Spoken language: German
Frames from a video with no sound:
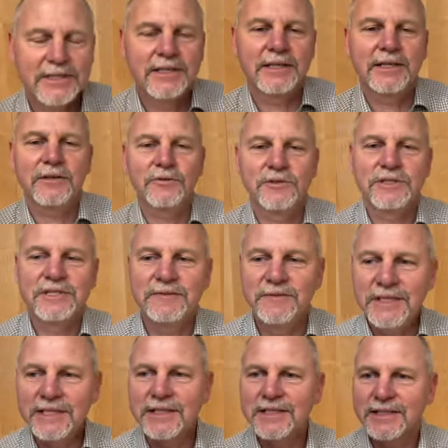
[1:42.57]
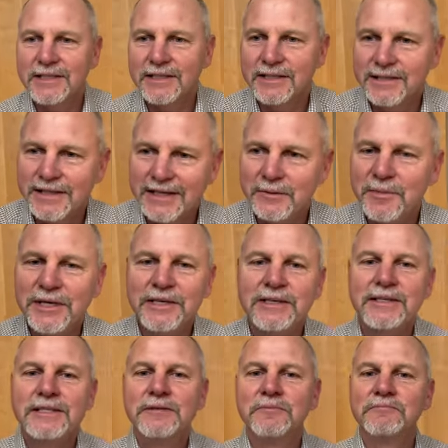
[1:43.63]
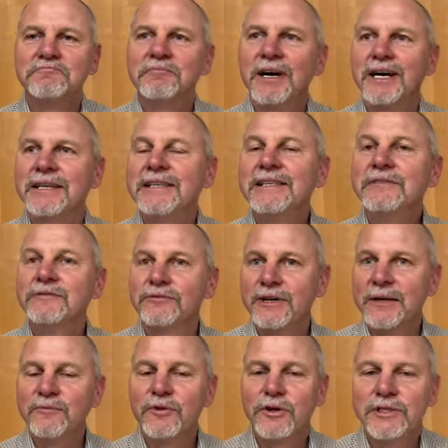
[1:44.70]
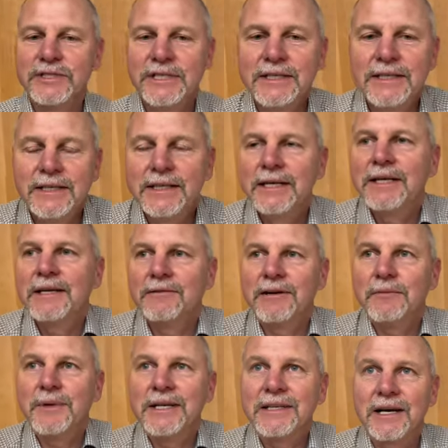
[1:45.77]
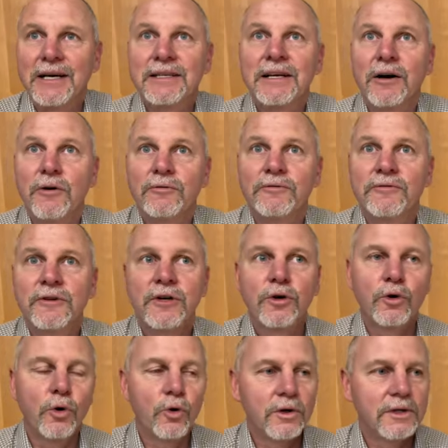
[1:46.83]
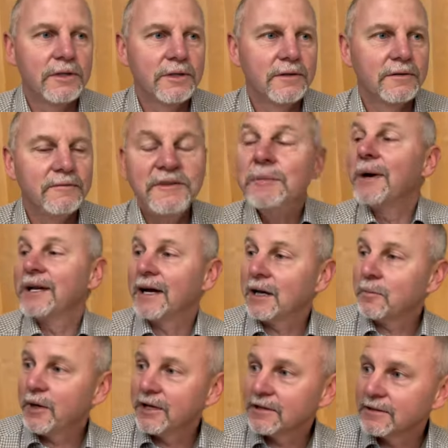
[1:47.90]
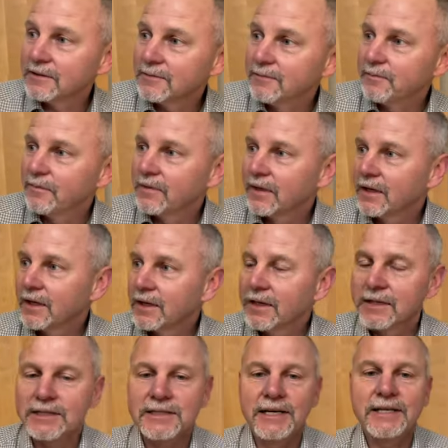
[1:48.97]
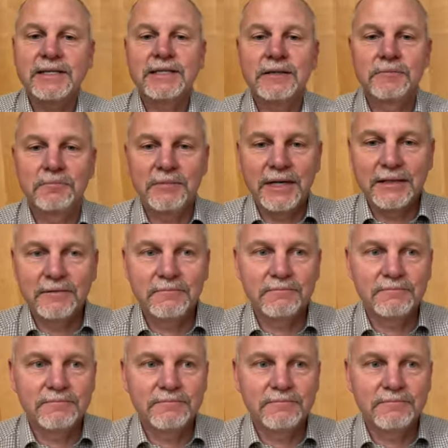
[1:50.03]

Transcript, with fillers: die Retros das wichtigste Element in diesem agilen Framework sind, weil man darauf guckt, wie man arbeitet. Das heißt, man